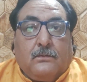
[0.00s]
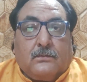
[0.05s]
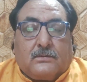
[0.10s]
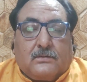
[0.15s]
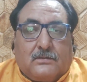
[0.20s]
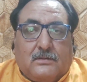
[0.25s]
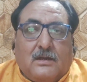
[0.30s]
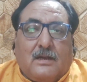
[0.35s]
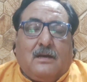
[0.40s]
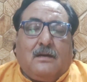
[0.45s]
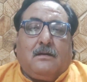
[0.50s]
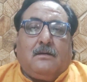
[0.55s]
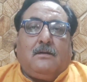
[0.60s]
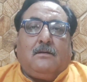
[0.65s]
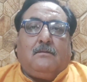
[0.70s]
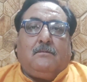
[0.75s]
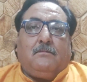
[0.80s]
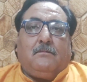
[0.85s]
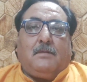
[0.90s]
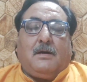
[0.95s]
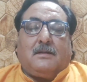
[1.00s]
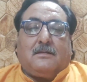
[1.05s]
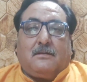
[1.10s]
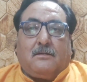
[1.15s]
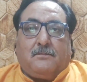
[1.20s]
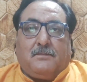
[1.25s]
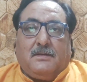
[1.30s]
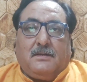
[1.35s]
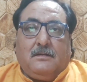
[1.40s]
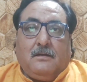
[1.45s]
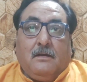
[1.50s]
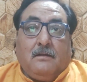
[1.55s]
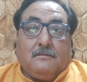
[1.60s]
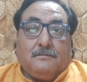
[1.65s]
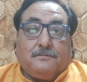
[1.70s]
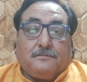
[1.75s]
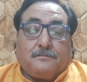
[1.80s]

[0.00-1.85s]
उत्तरा भाद्रपद